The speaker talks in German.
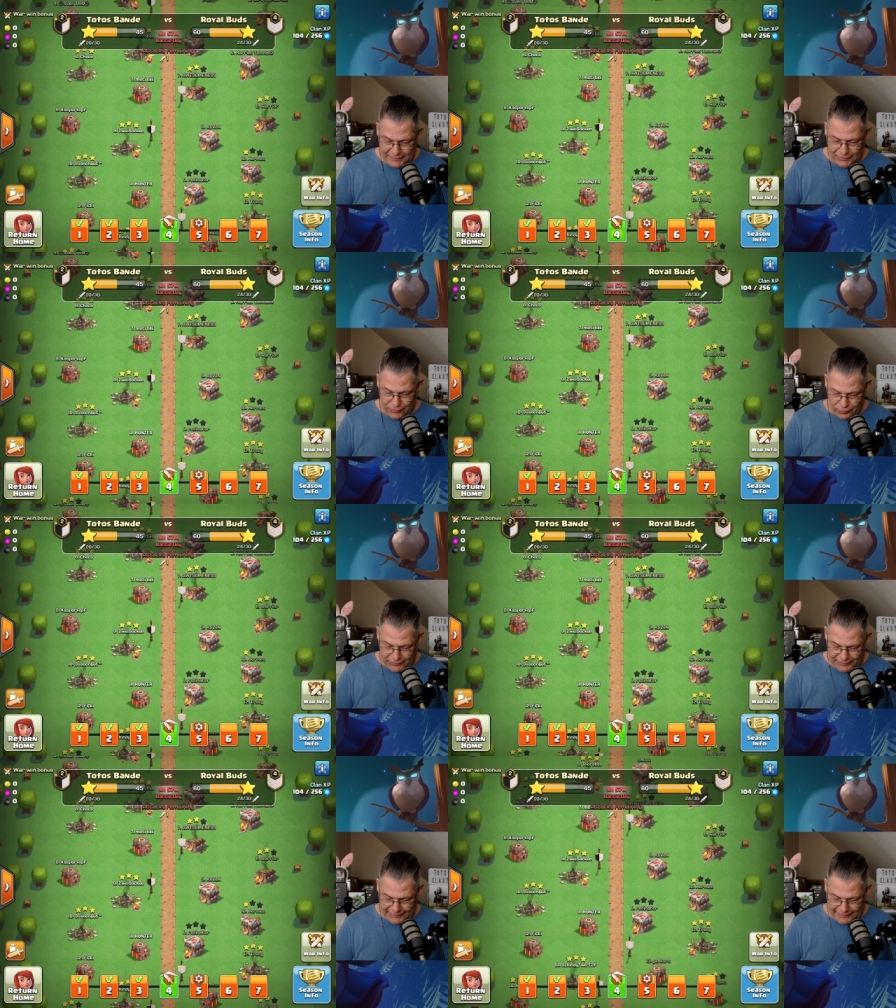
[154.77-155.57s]

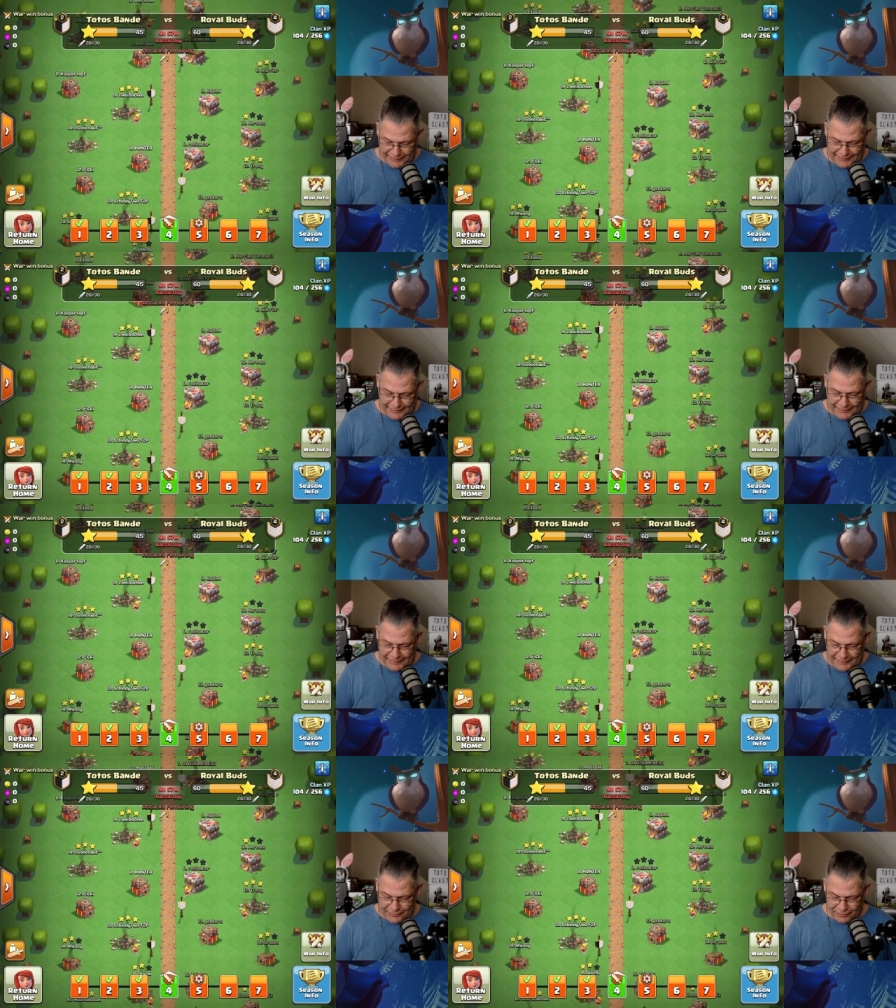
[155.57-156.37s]
Okay,
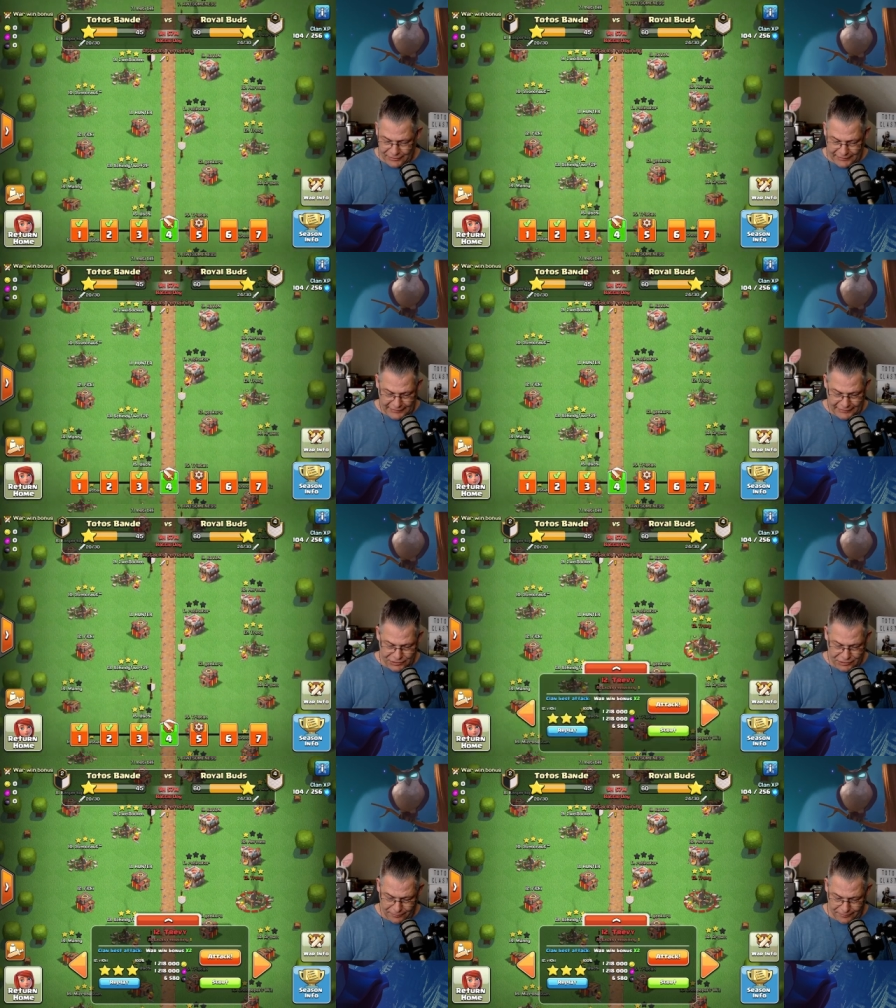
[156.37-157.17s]
ich konnte ihn eh nicht
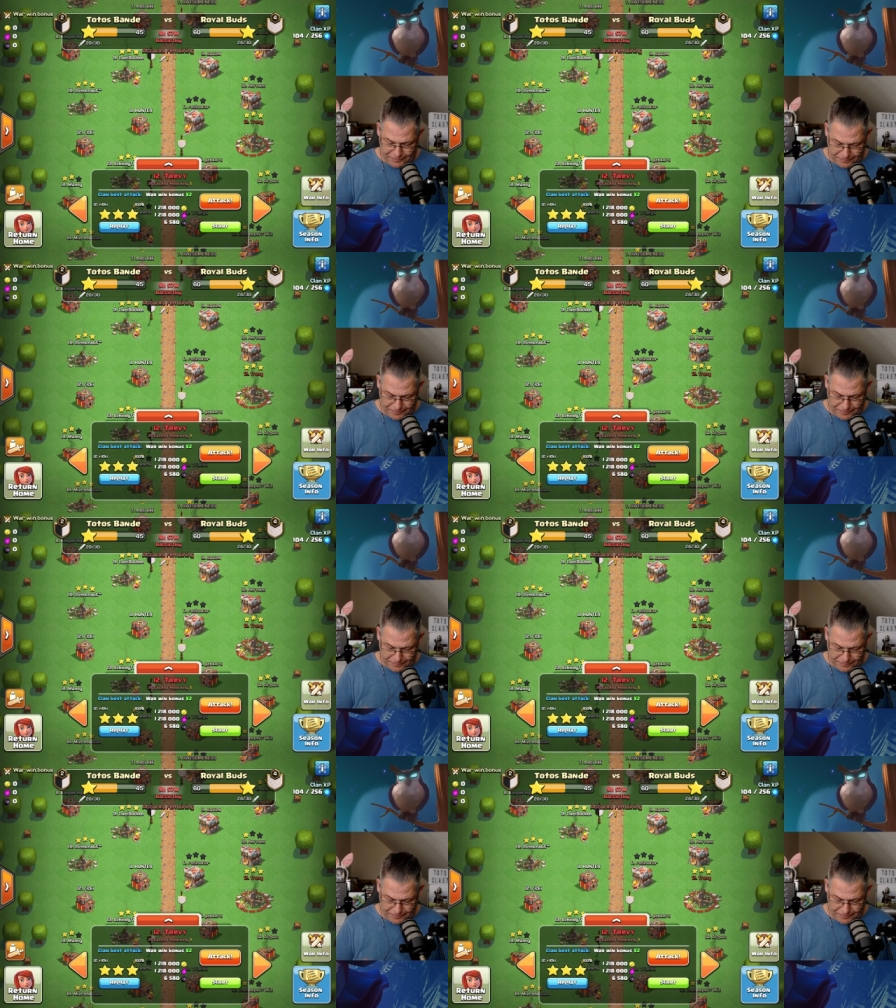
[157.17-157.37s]
stoppen.